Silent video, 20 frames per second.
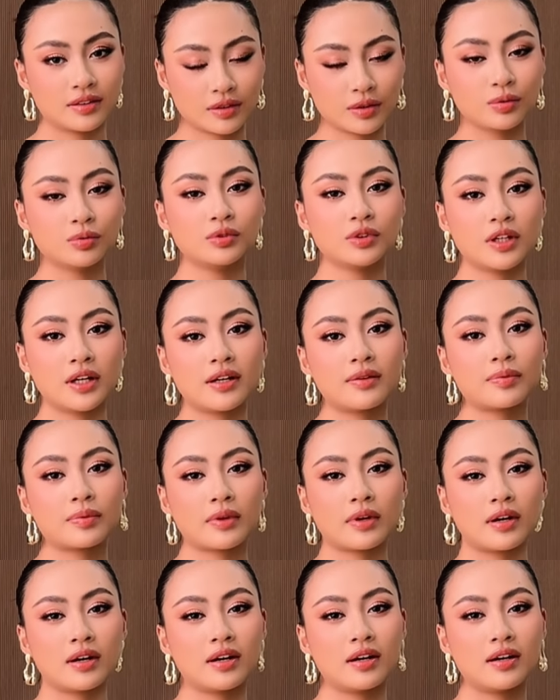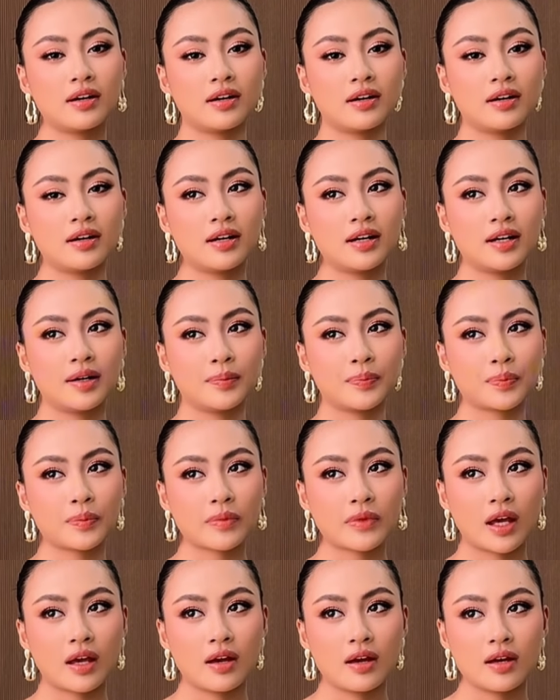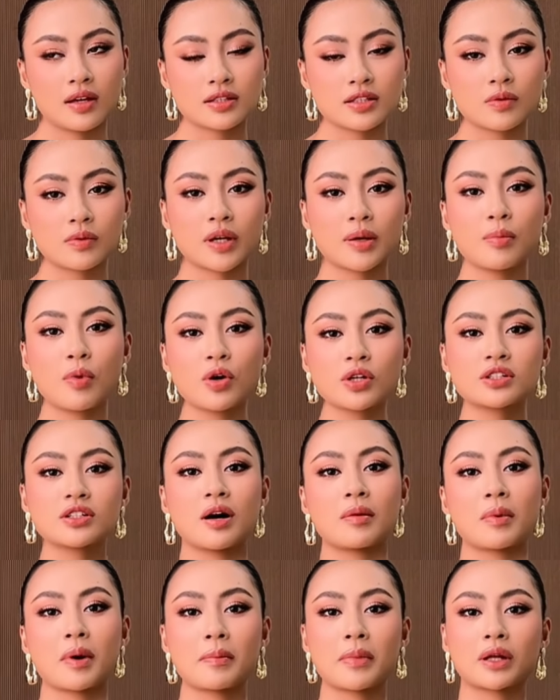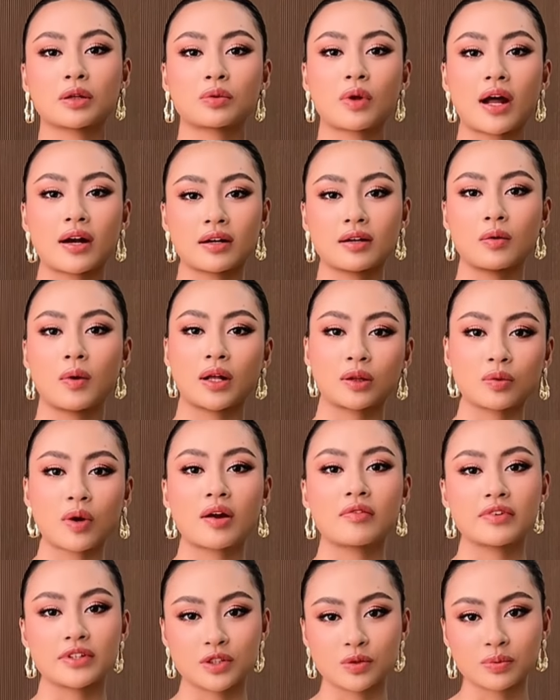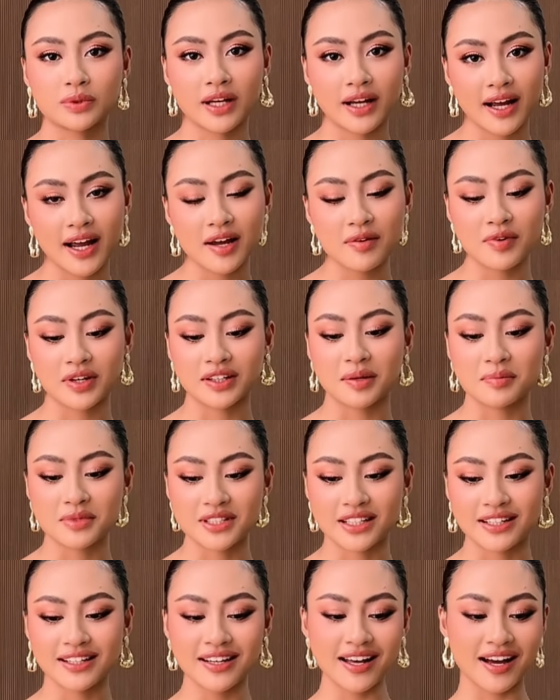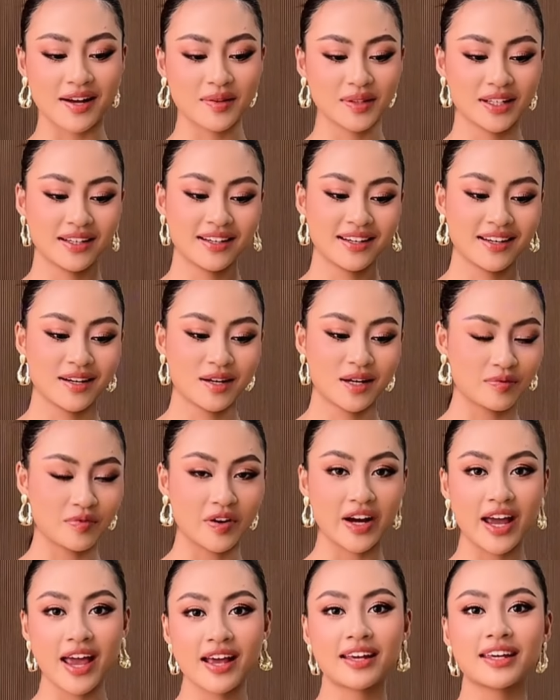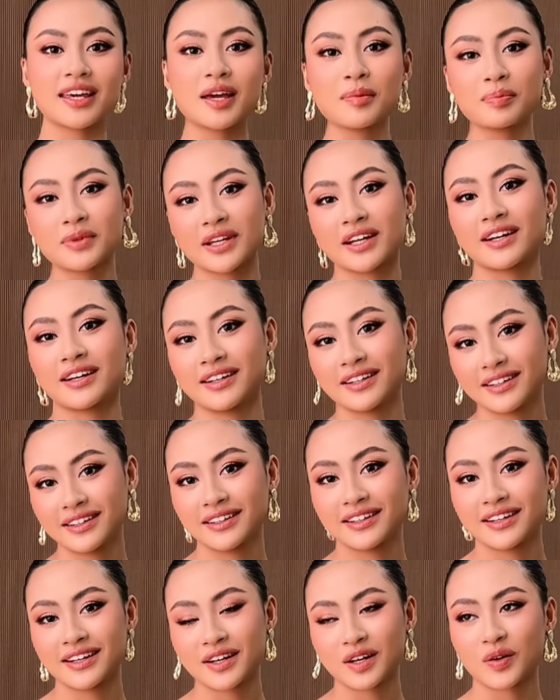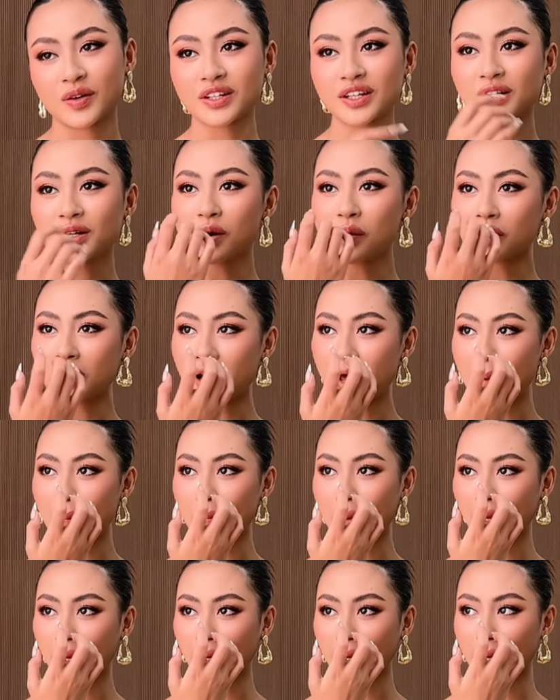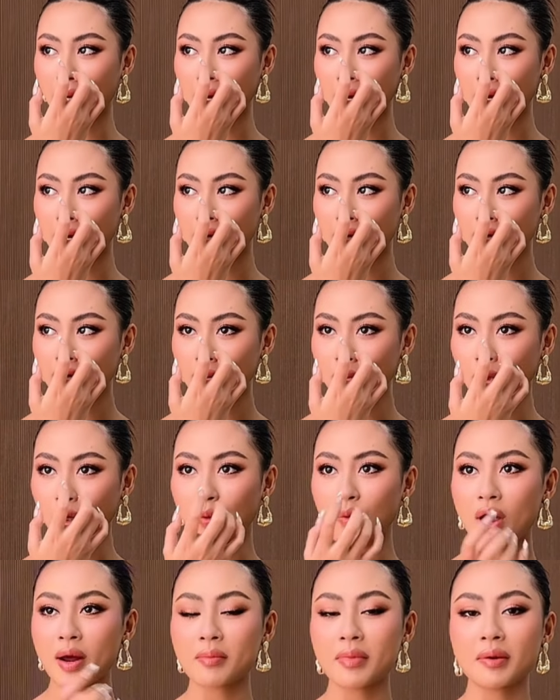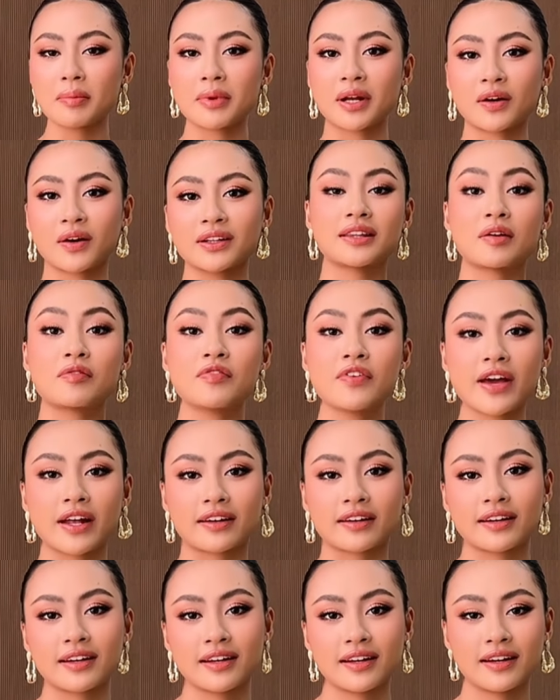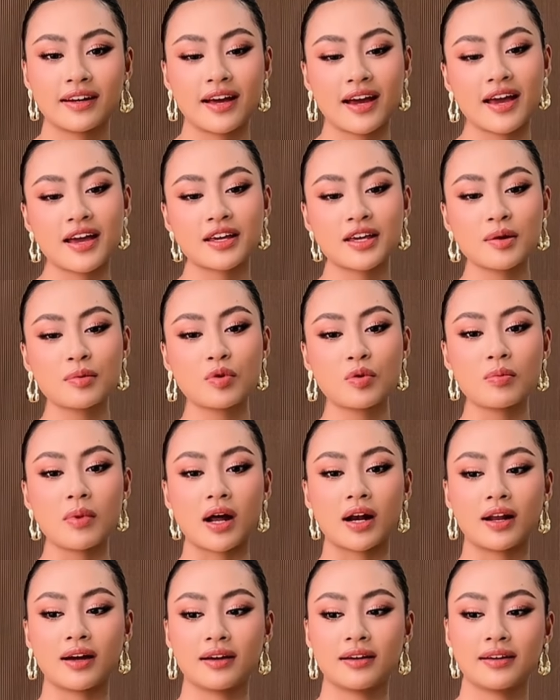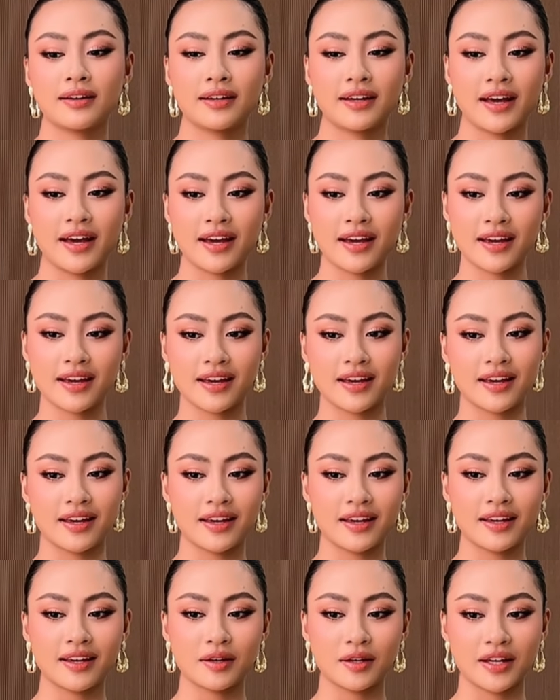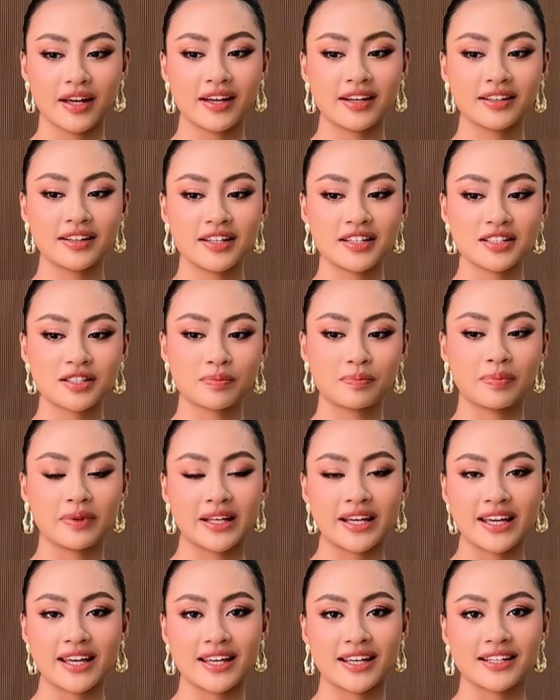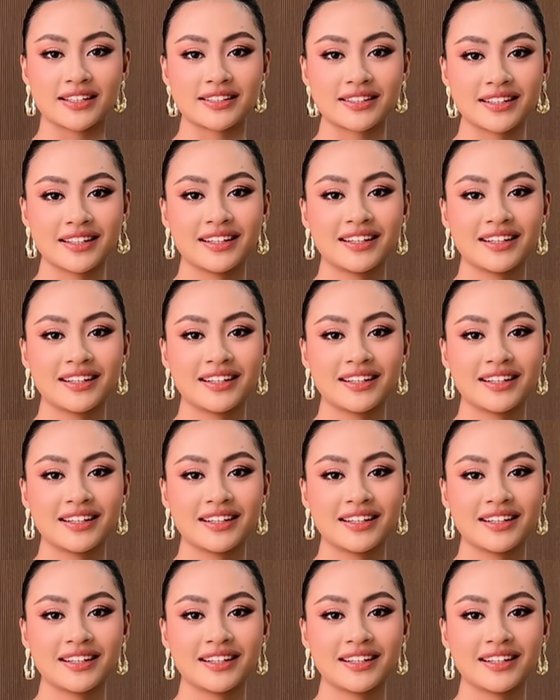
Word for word: Đúng rồi ạ. Ờ, trong cái môi trường mà mình toàn hoàn toàn phải dùng tiếng Anh và thậm chí là với ekip nha có những lúc là mình ờ, mình quên mất mình nói tiếng Việt là ekip cũng bảo là hey English Bliss